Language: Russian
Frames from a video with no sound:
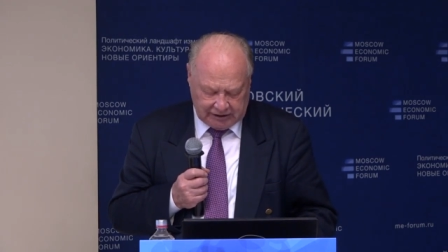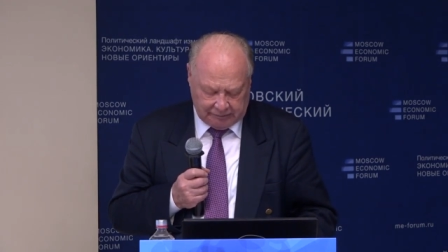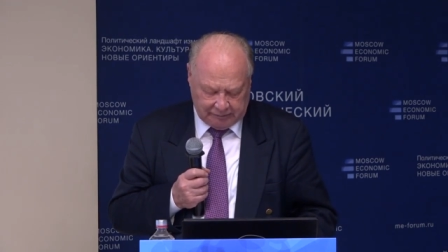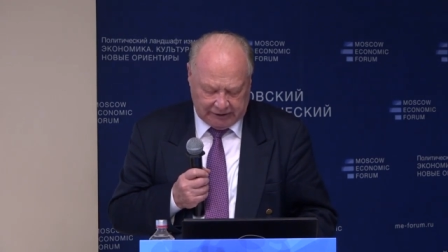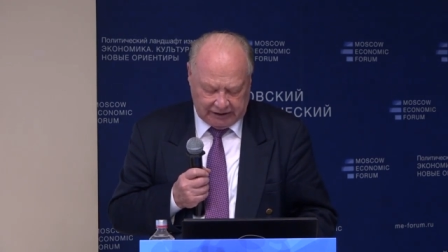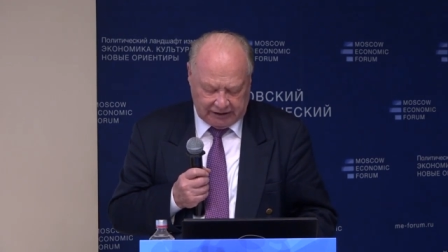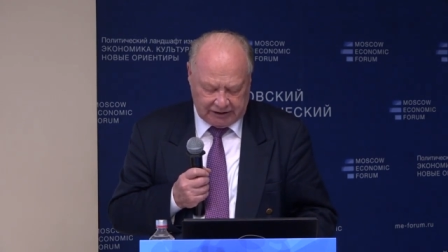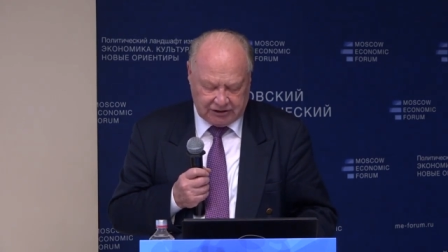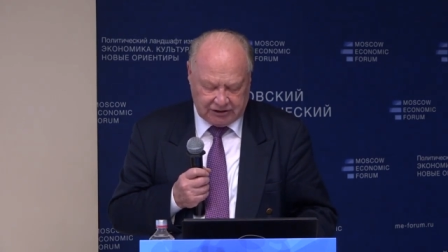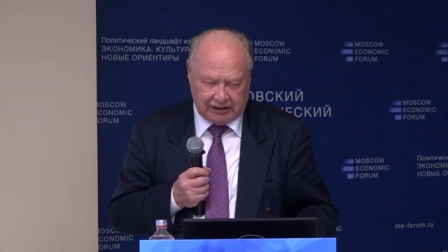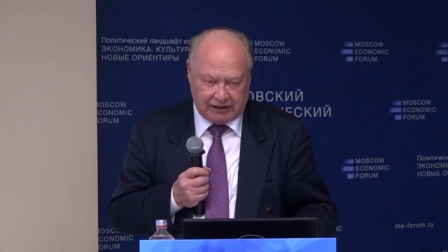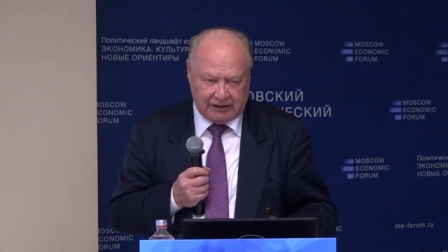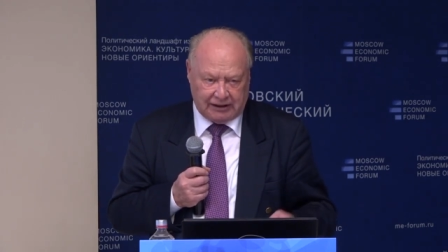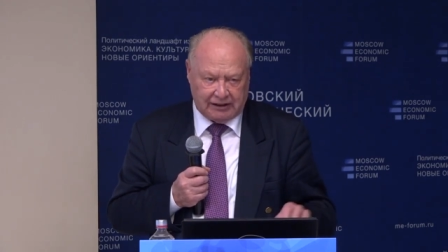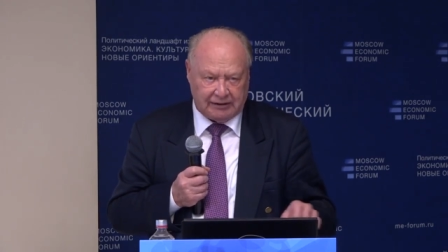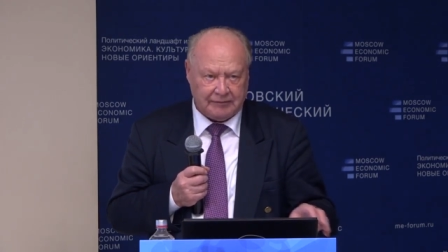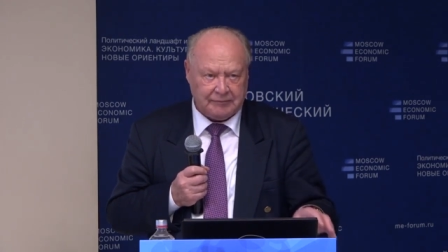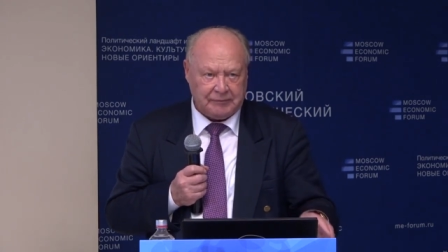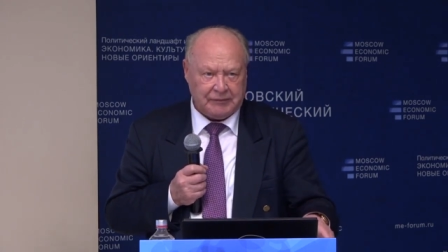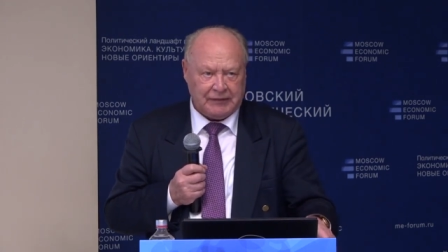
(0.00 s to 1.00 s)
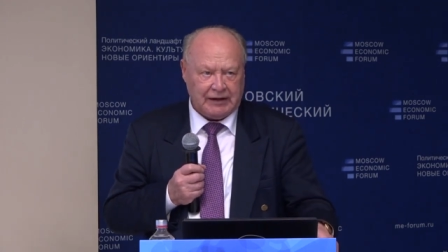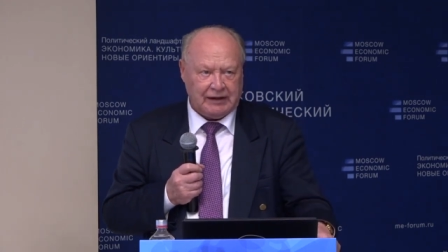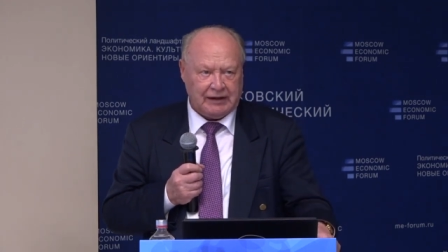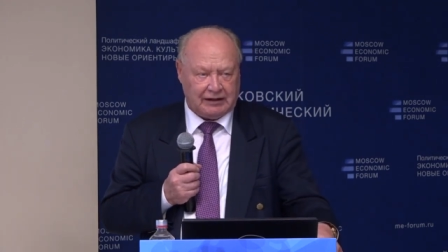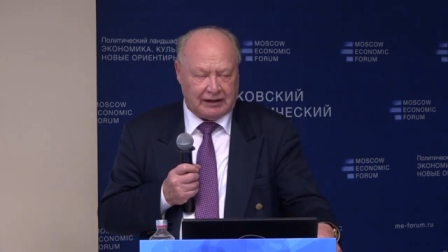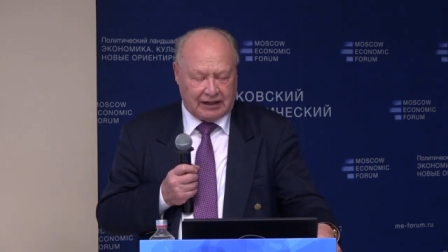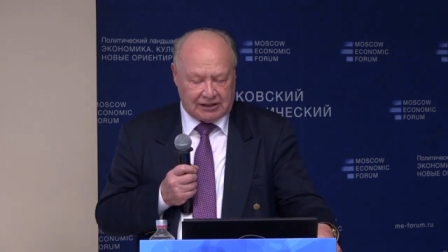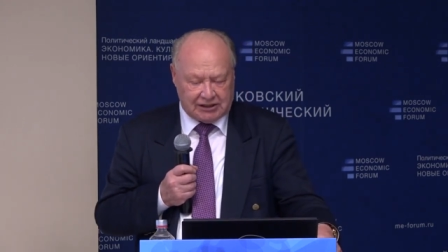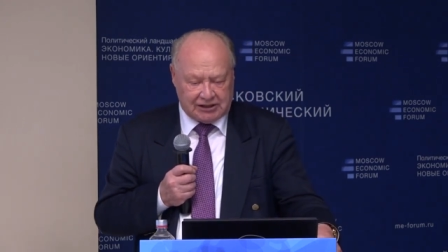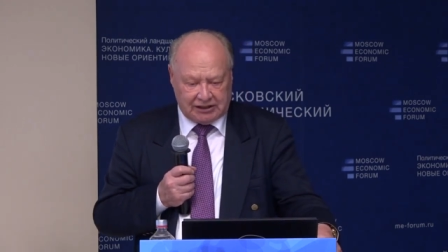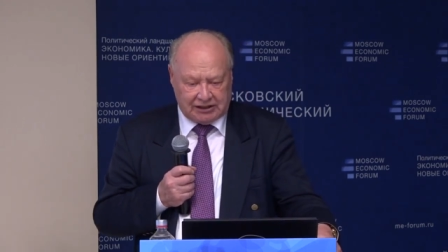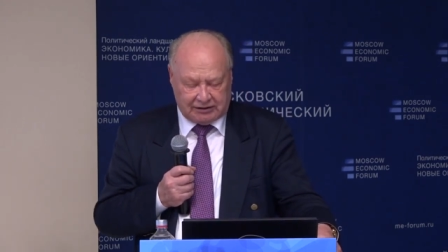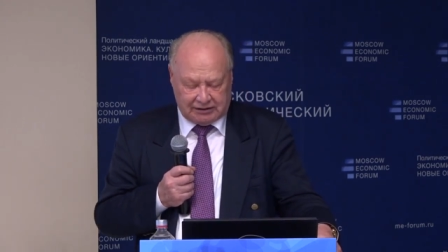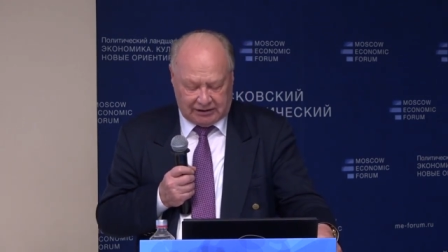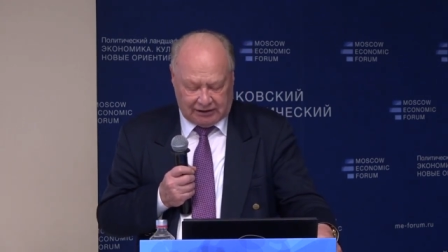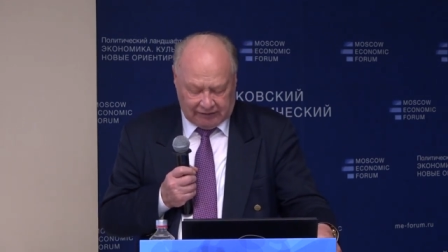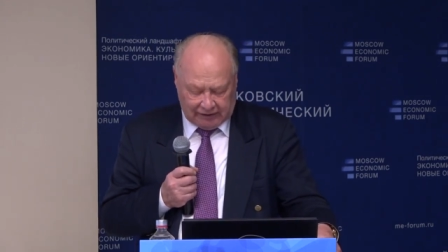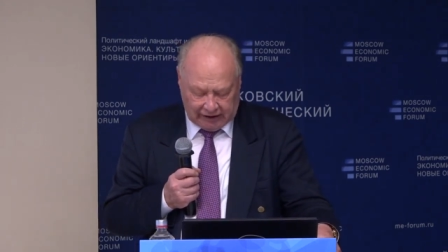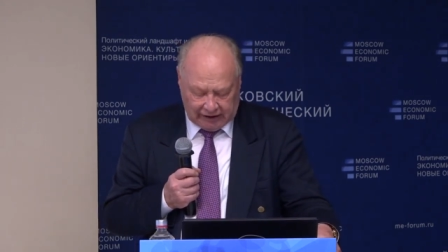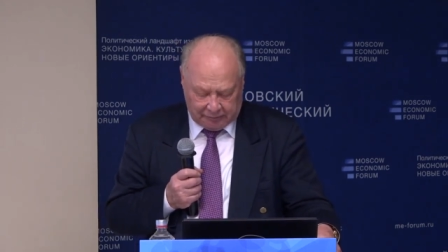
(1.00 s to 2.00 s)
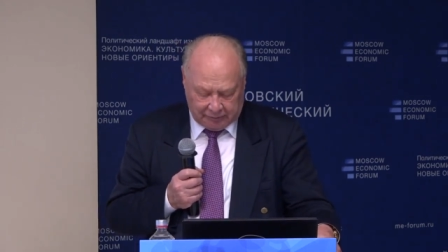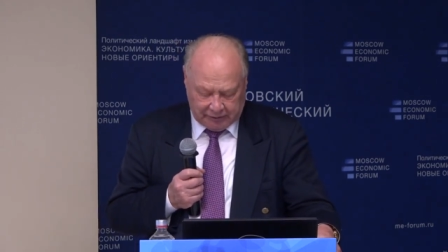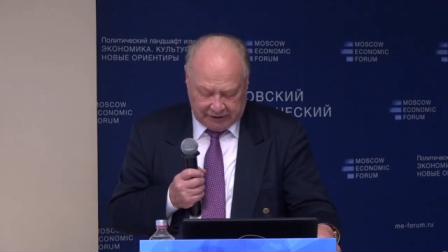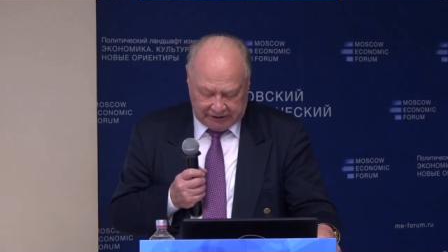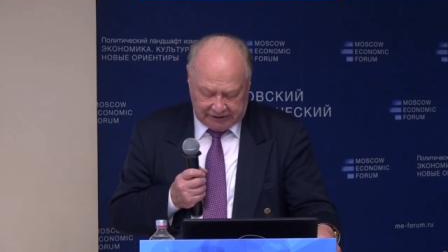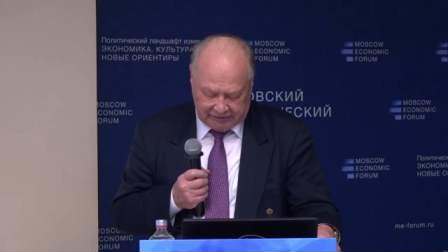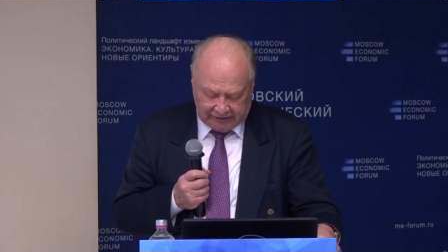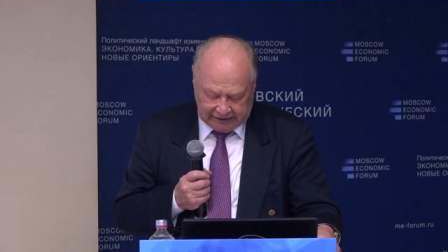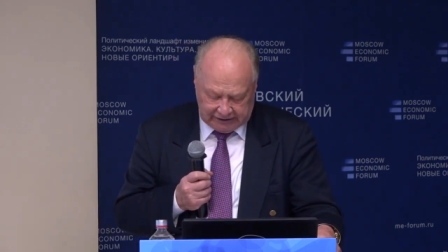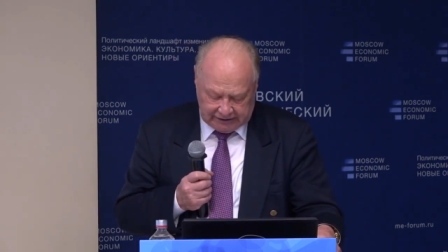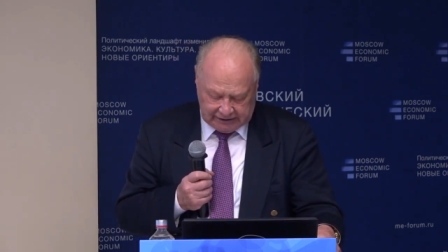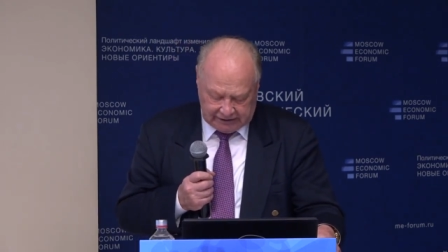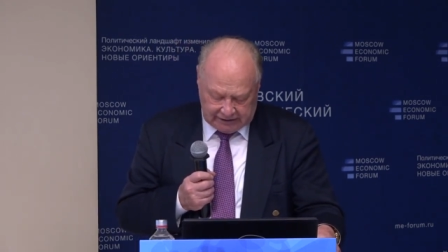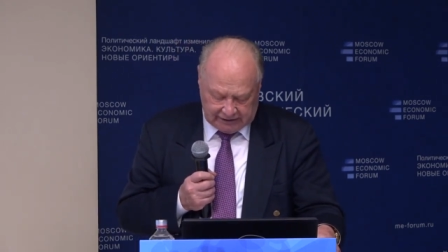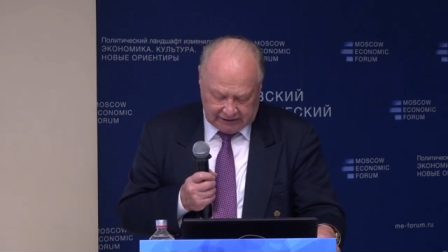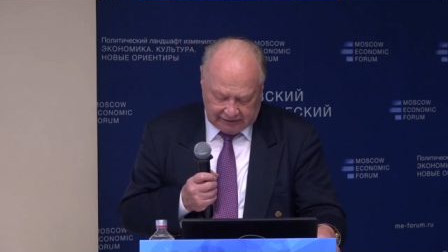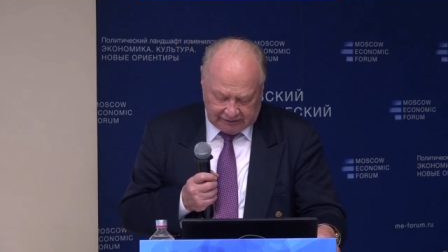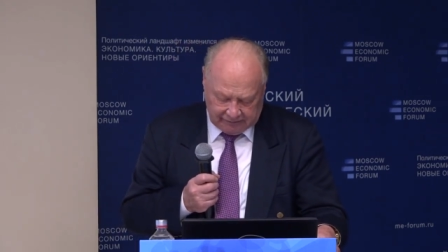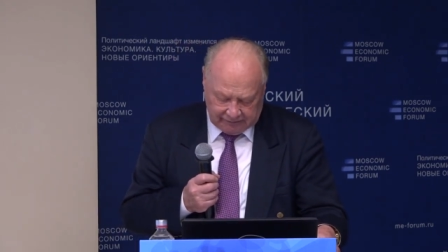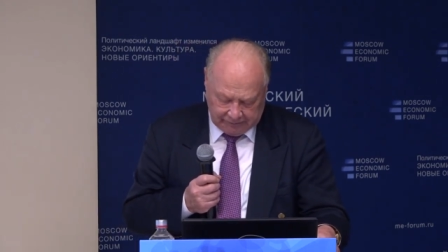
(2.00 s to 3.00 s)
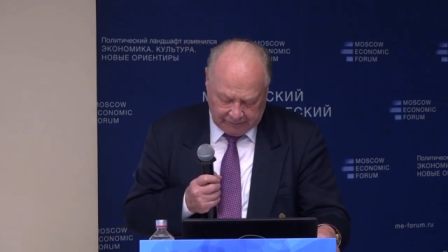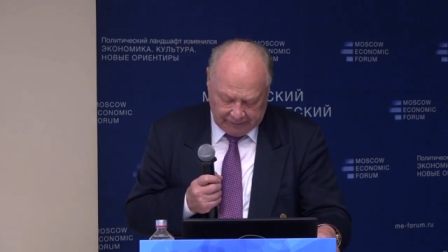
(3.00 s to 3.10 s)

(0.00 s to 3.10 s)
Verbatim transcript: положение наших товаропроизводителей.